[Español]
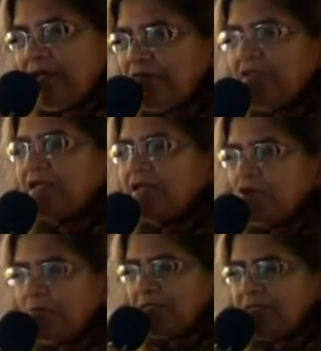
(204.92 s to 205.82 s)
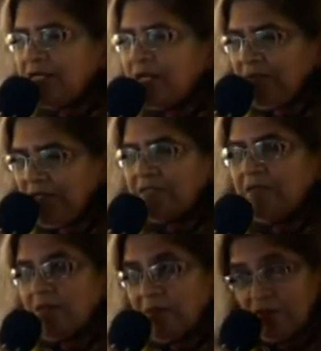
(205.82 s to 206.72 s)
un momento muy especial,
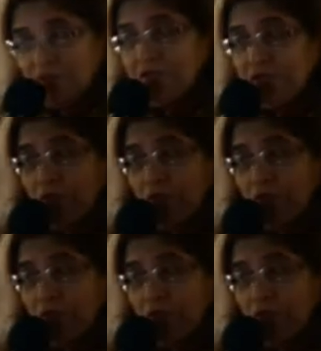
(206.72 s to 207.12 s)
muy lindo,